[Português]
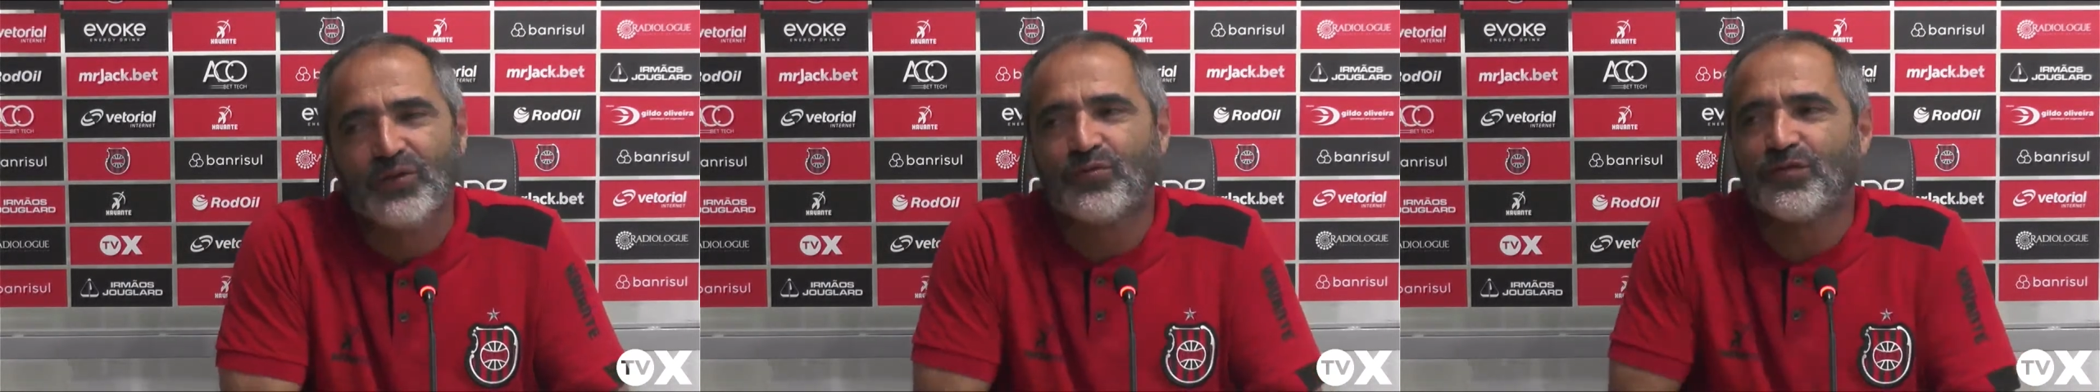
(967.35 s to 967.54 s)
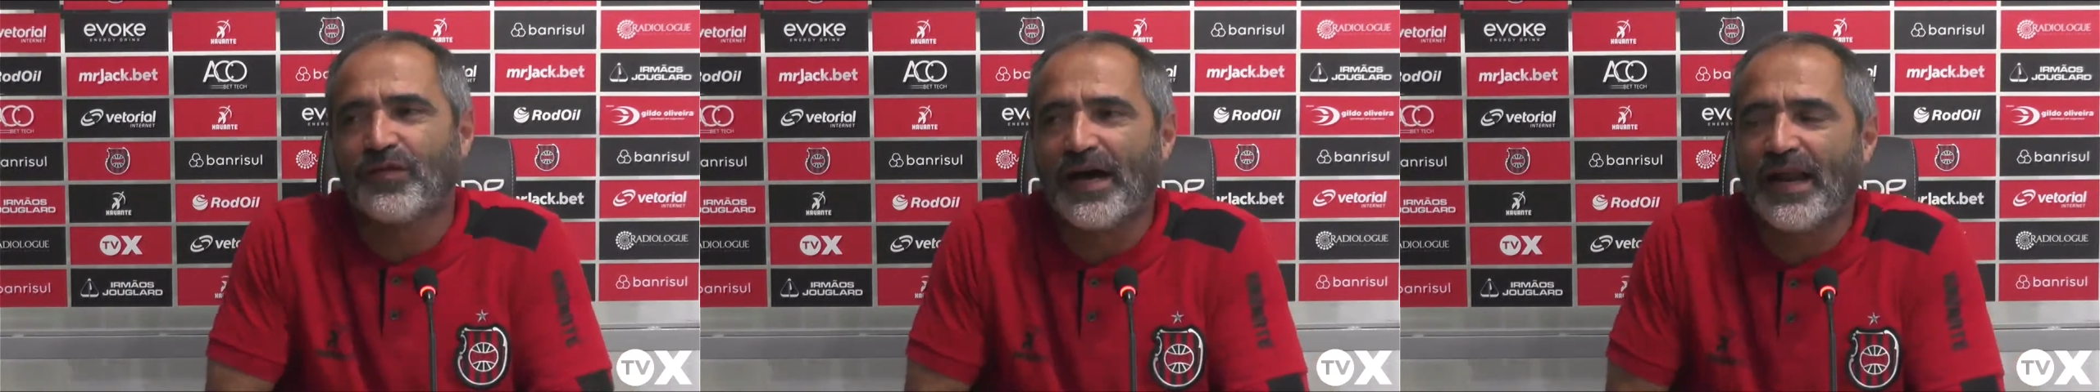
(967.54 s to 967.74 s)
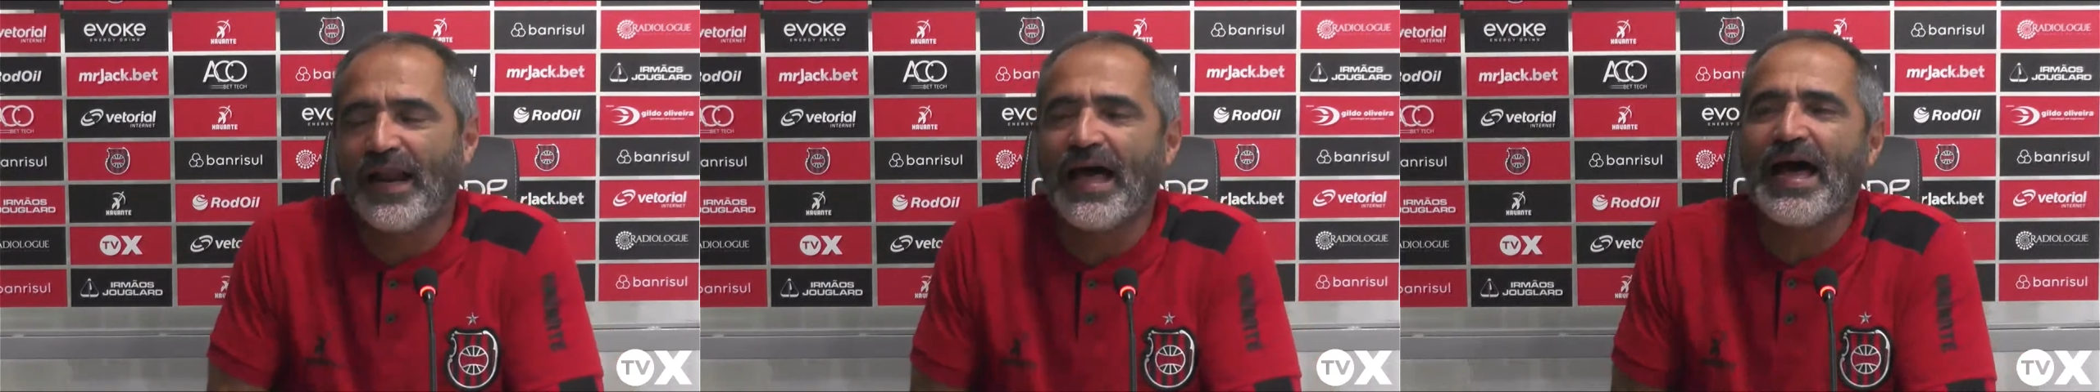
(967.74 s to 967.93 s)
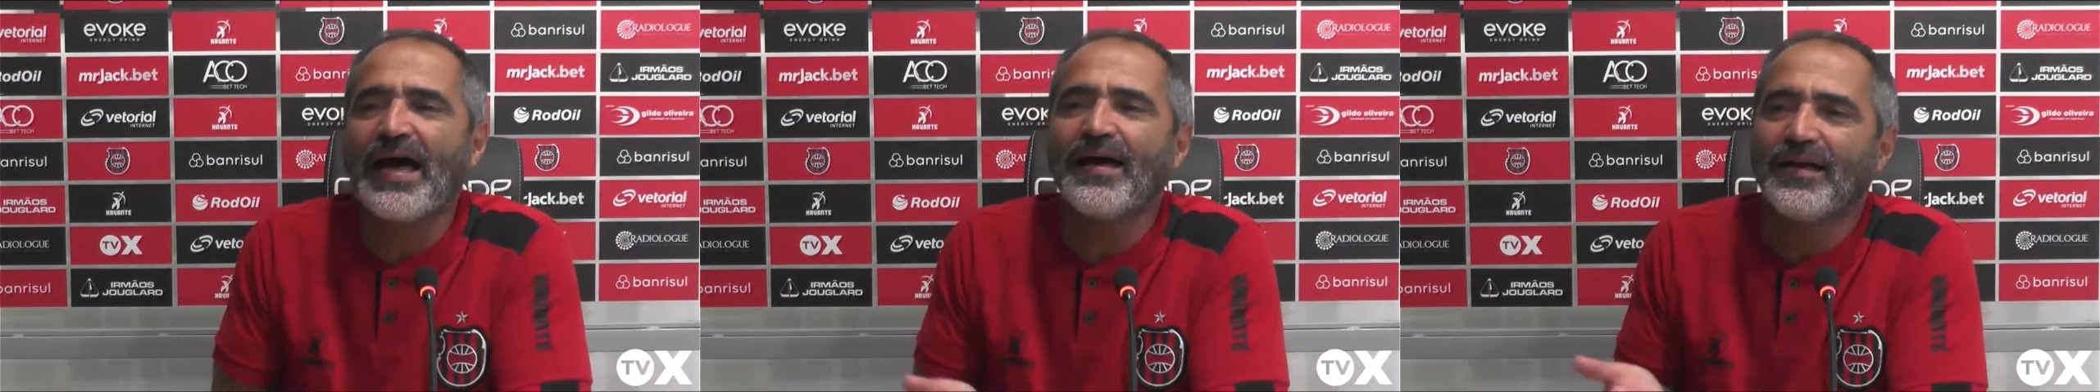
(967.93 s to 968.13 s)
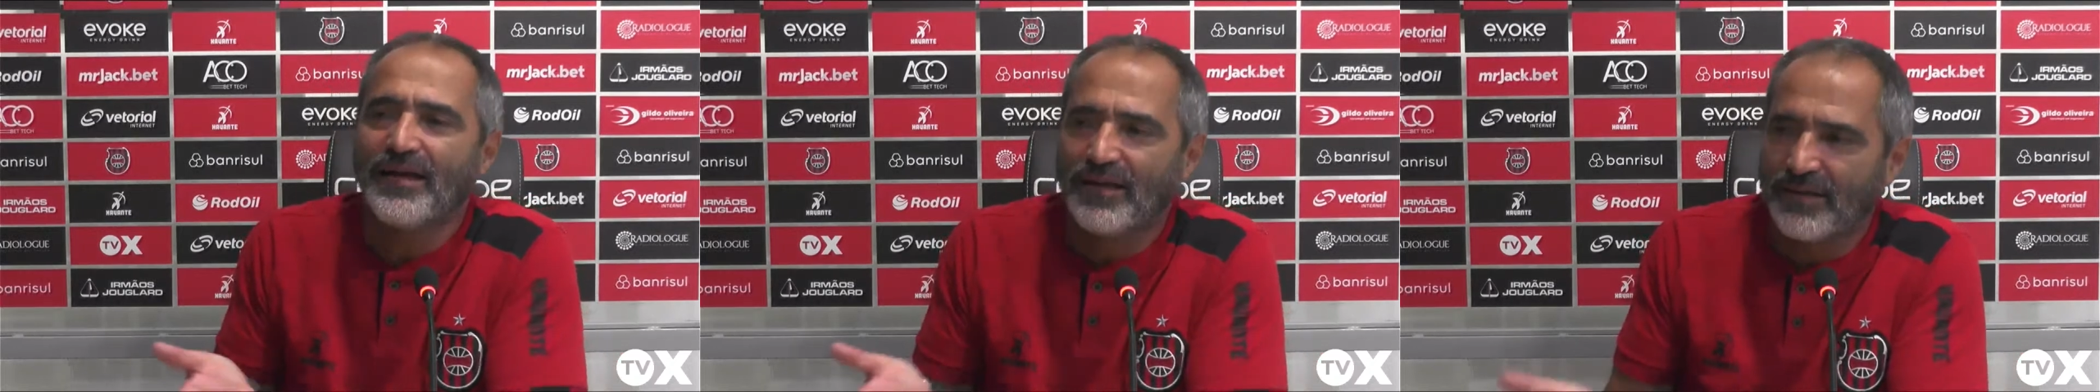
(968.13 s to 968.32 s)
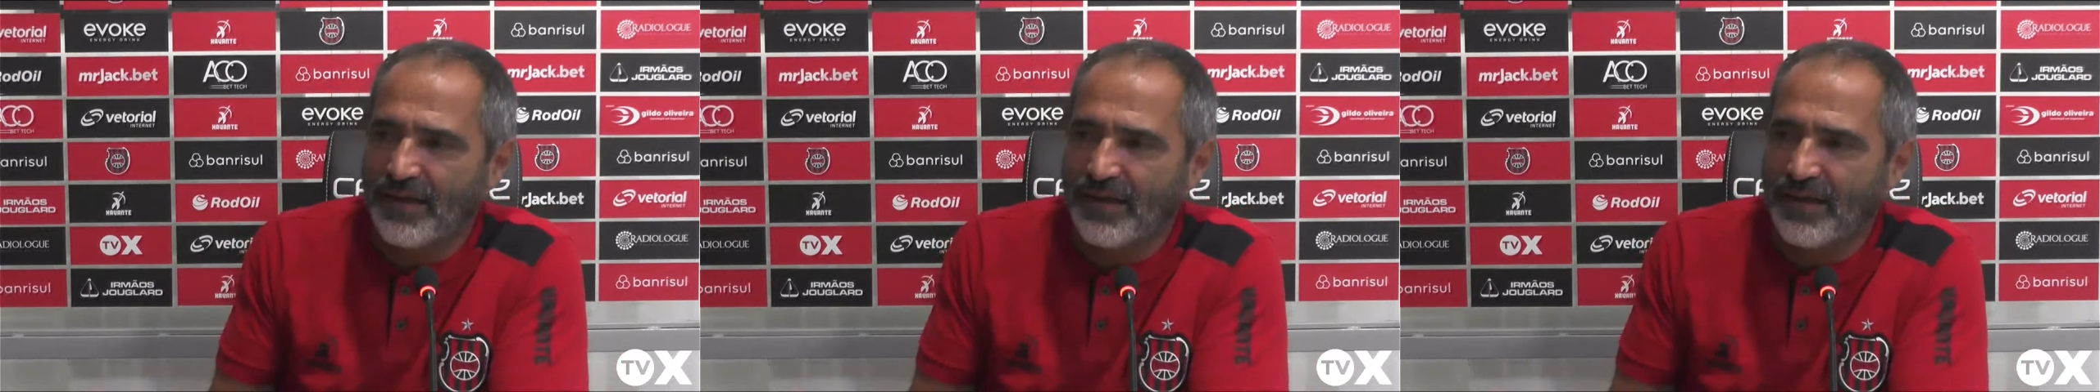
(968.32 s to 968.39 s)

Tu vai lá,